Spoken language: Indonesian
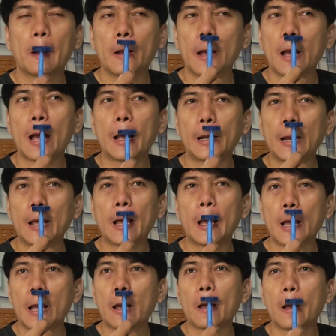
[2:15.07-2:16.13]
nggak
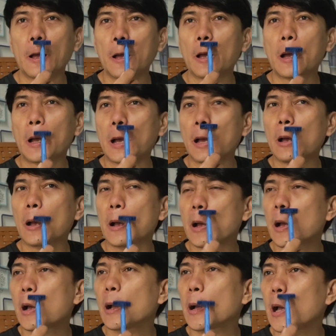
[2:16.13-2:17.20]
ada
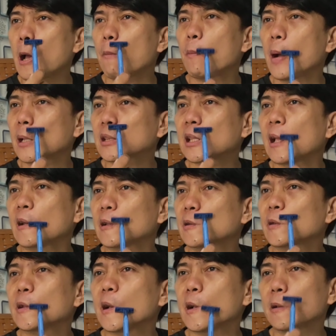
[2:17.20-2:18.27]
hambatan
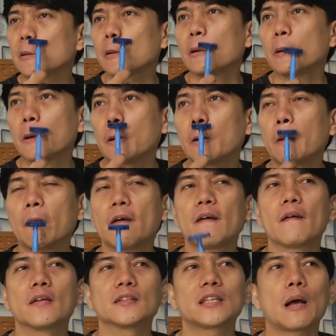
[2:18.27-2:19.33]
gitu ya tuh
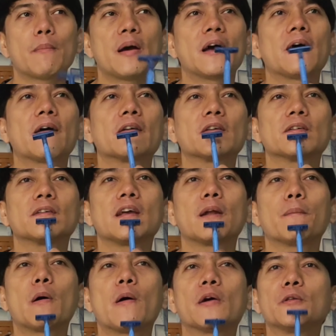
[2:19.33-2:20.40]
sama
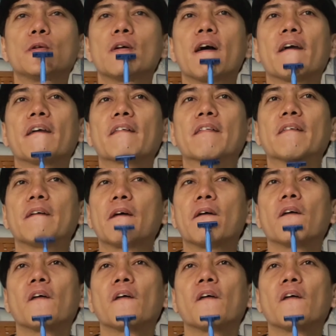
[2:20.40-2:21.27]
yang bawah juga gitu